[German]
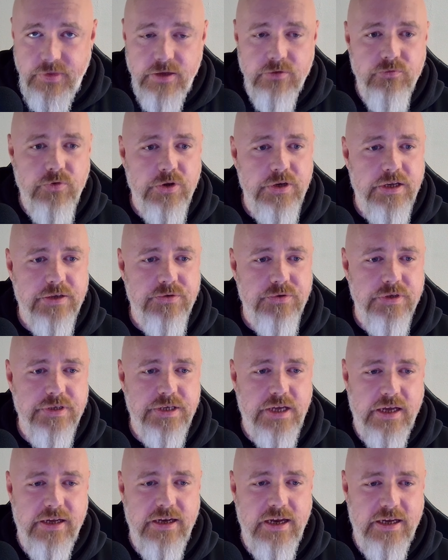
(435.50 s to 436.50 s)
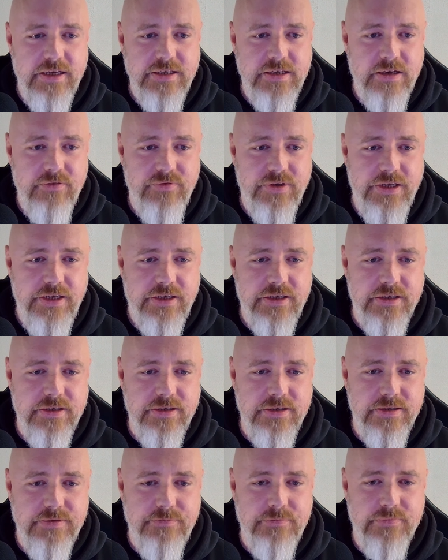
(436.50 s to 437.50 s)
wird natürlich kein leichter Weg
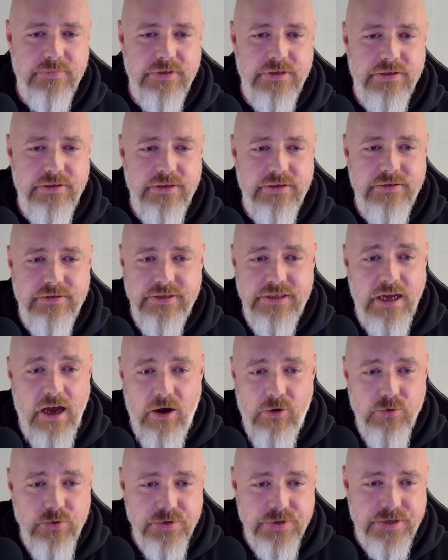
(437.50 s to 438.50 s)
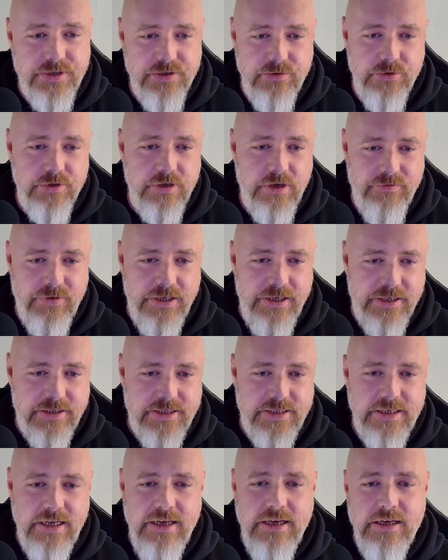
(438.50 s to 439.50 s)
ähm, hinaus.
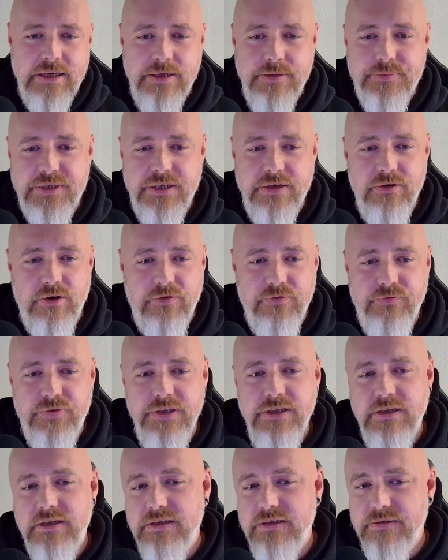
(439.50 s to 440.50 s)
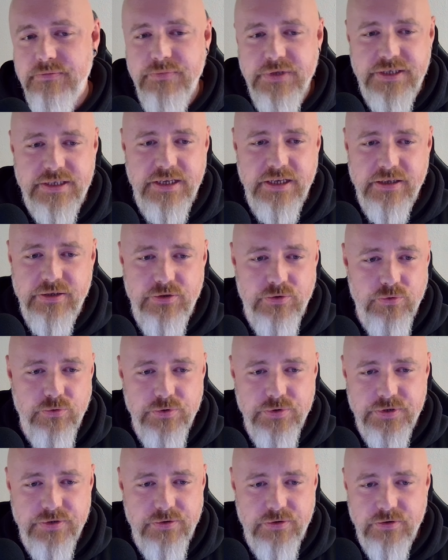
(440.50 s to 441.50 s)
Unterwegs gibt es dann noch viele
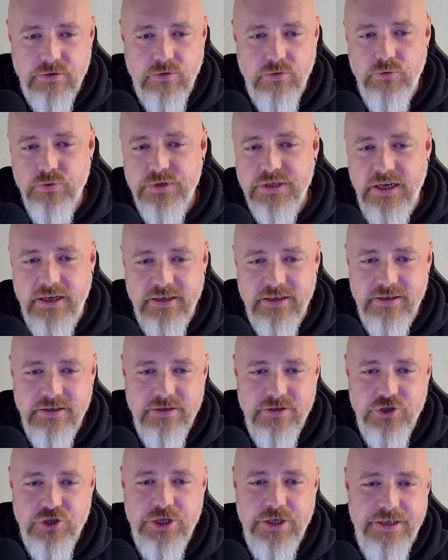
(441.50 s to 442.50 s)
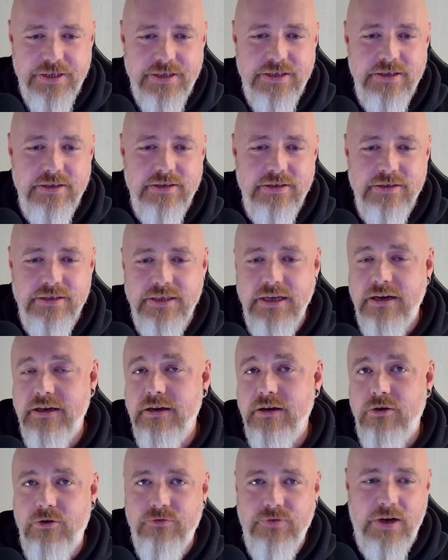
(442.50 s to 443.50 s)
mysteriöse und großartige Geschichten, die
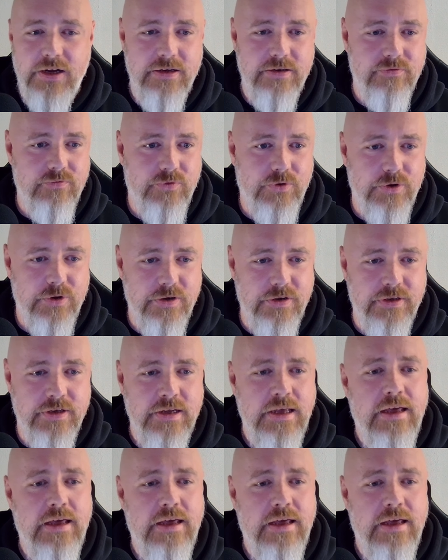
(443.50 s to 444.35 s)
einen aufhalten wollen.